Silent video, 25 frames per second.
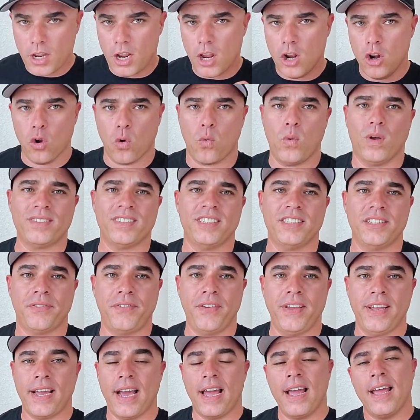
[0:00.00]
lo cual
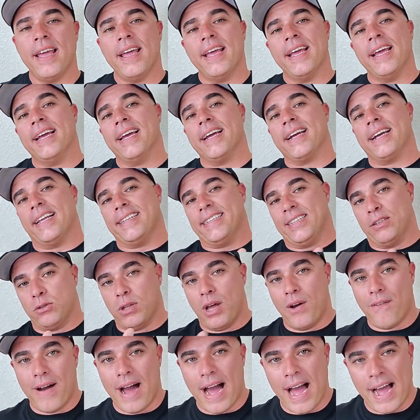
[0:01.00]
significa que tiene
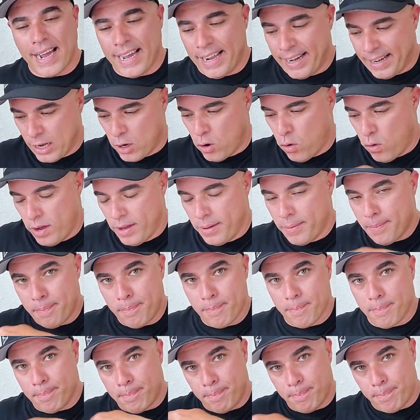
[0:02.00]
una baja que recoge
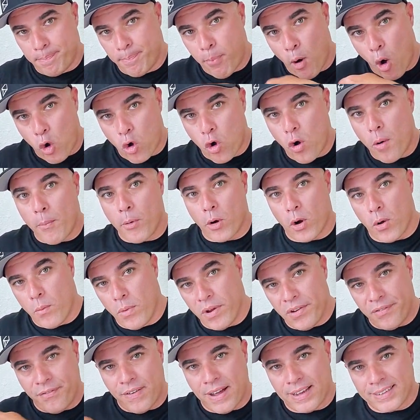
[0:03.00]
poco, pero es
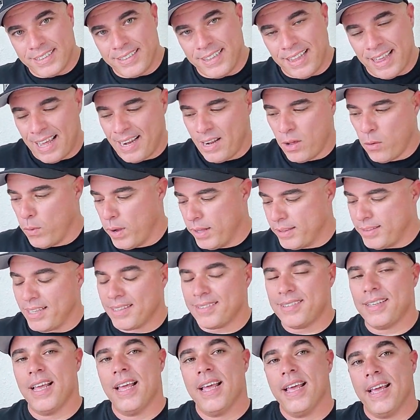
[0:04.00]
muy fácil de darle
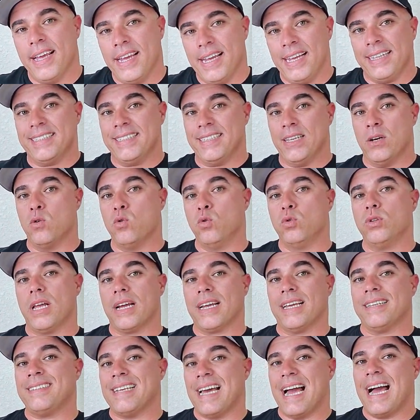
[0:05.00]
vueltas y tiene una
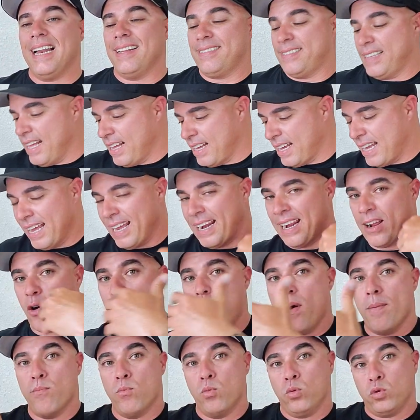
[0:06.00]
que es alta que
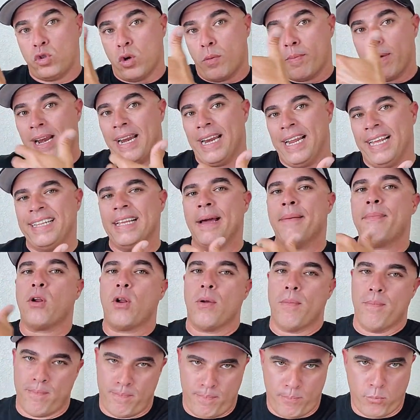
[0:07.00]
recoge mucho más línea,
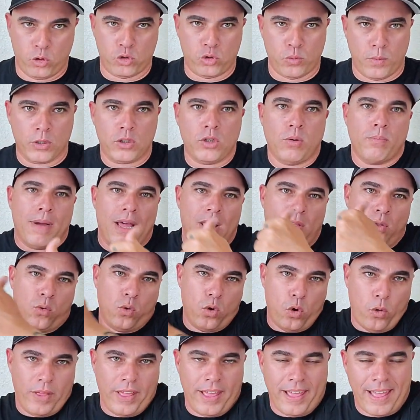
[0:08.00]
pero por supuesto más
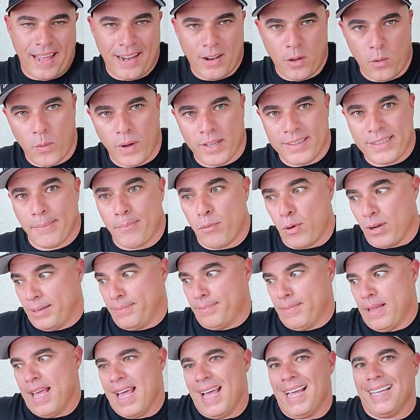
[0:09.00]
duro de darle vueltas
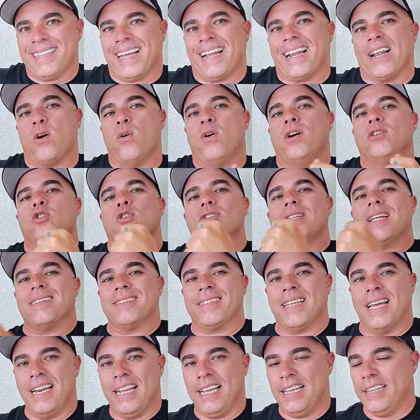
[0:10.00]
porque está recogiendo
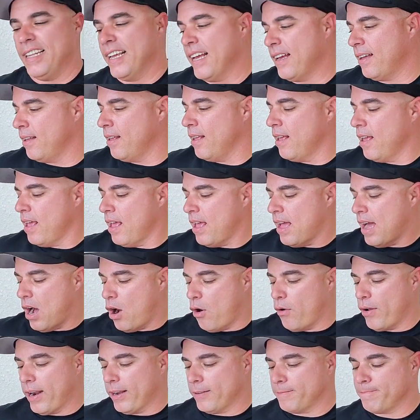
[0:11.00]
tanta línea.
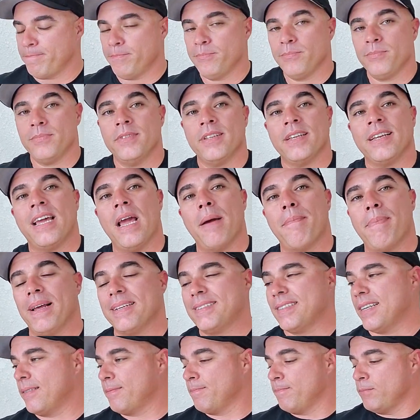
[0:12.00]
Ahora, ¿qué
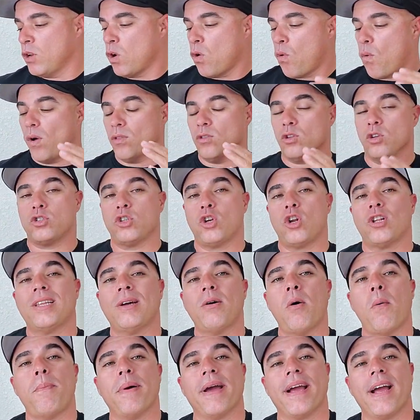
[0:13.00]
pasa? Cuando nosotros
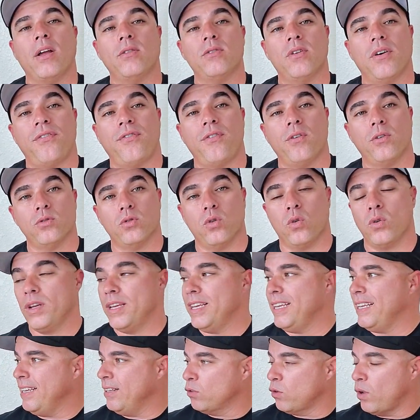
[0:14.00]
estamos pescando a fondo
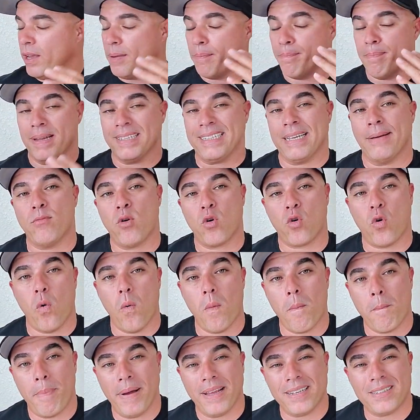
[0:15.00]
y nos empatamos con
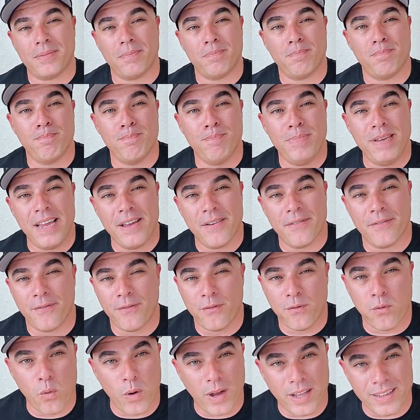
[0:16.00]
un pez bien
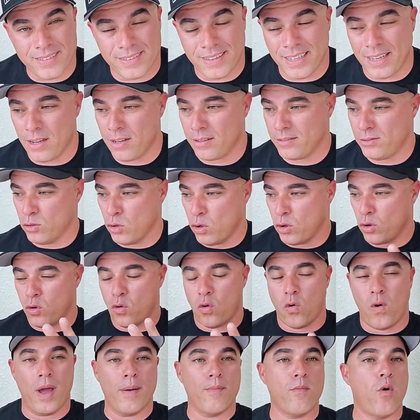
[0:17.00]
fuerte, nos
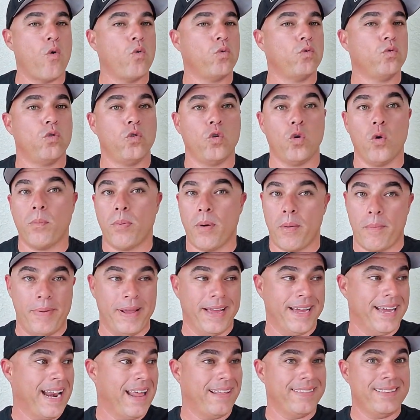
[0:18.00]
cogemos un grouper
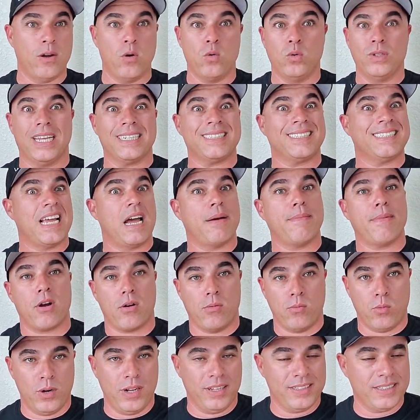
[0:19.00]
bien grande o una sama,
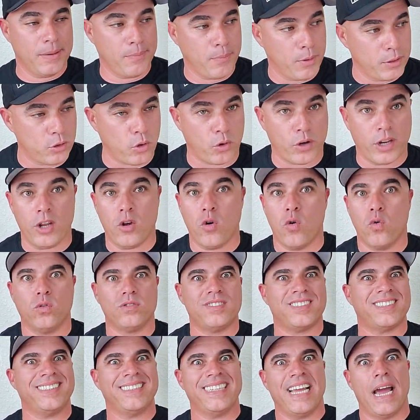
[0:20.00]
como le dicen en Puerto Rico, un
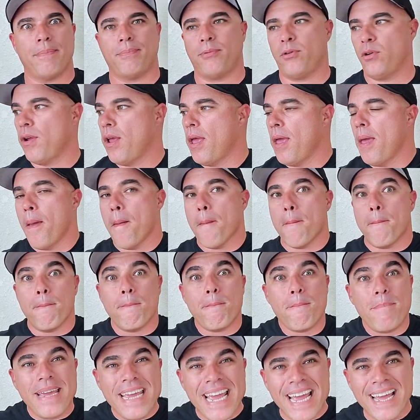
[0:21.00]
snapper
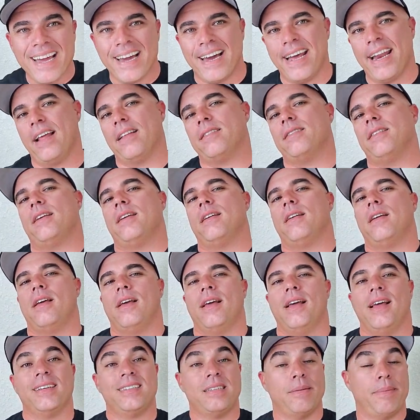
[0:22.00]
bien grande,
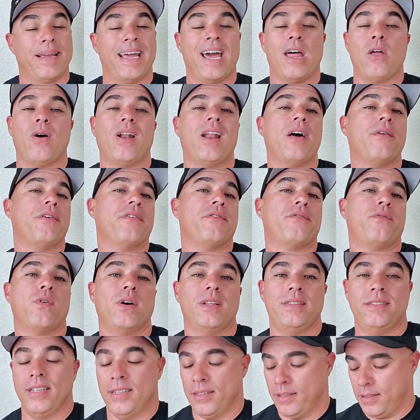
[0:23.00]
ese pescado habla bien
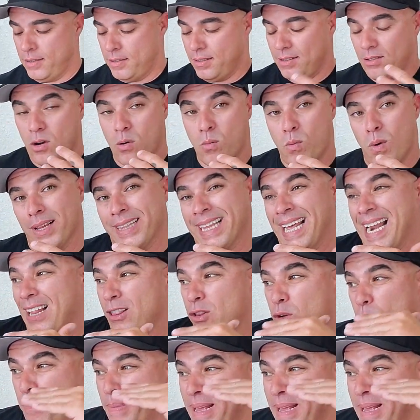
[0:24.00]
fuerte. Como está dando